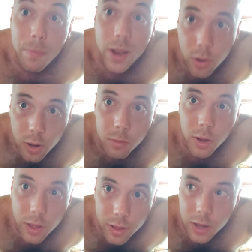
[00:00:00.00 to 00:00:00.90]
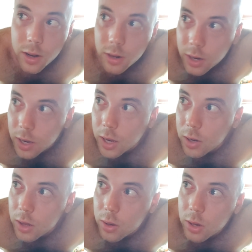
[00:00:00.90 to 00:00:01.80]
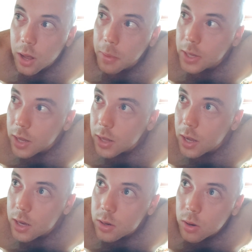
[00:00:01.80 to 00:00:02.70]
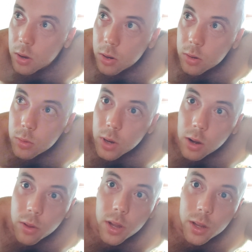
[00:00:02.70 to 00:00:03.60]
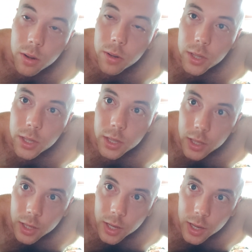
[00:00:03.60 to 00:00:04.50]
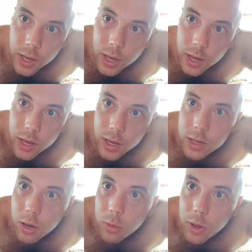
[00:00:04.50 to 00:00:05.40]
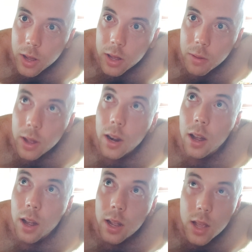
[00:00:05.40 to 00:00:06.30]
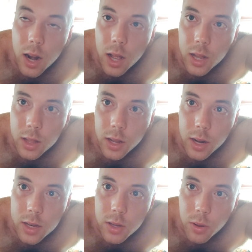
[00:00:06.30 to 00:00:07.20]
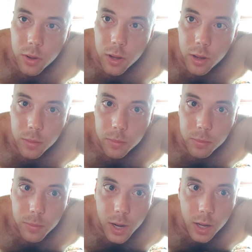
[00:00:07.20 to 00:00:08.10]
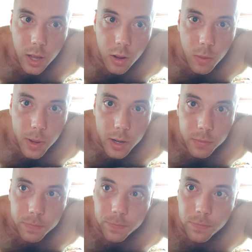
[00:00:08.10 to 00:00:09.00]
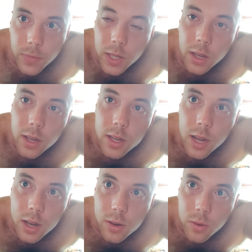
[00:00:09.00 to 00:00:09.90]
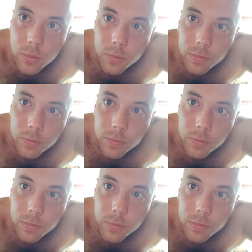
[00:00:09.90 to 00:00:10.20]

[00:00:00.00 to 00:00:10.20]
Pero hoy voy a hacer eh, una tortilla de patatas con un arrocito. Y se lo voy a llevar ahí a la gente a las 12 para que coman en el descanso.